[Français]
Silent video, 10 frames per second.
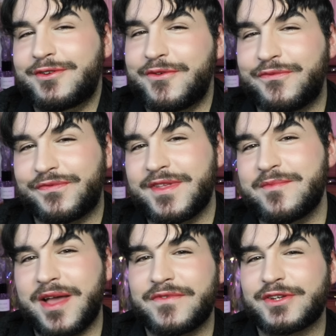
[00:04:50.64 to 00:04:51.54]
le
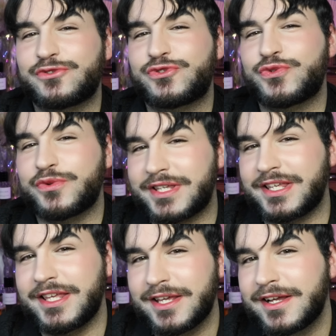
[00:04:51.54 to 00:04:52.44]
film avec
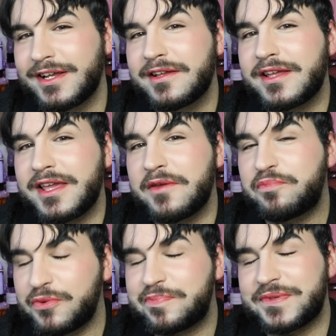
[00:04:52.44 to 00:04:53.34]
Chucky et
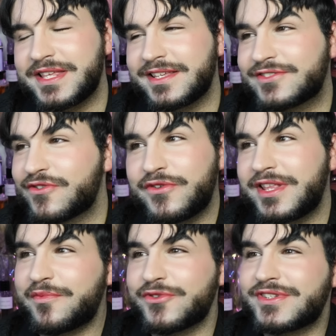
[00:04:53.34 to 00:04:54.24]
Poupie.
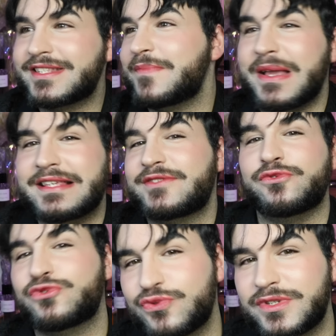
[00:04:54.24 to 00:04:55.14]
honnêtement, je ne sais pas qui
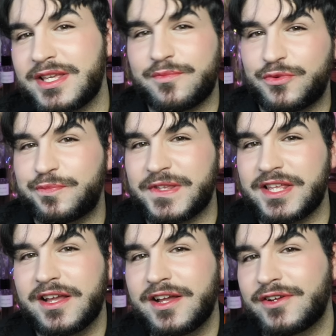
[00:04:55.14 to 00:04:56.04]
sont Chucky et
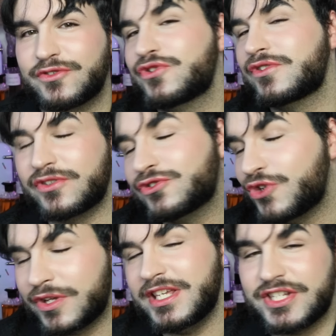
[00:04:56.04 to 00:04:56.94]
Poupie.
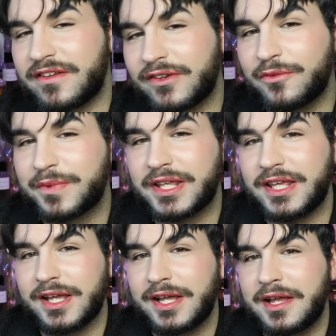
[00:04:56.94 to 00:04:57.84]
Chucky, j'avais
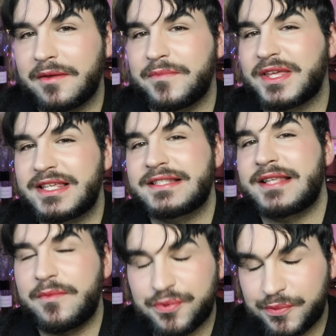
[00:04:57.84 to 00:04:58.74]
compris, mais qui
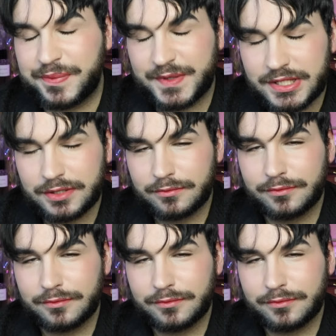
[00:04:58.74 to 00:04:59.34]
c'est Poupie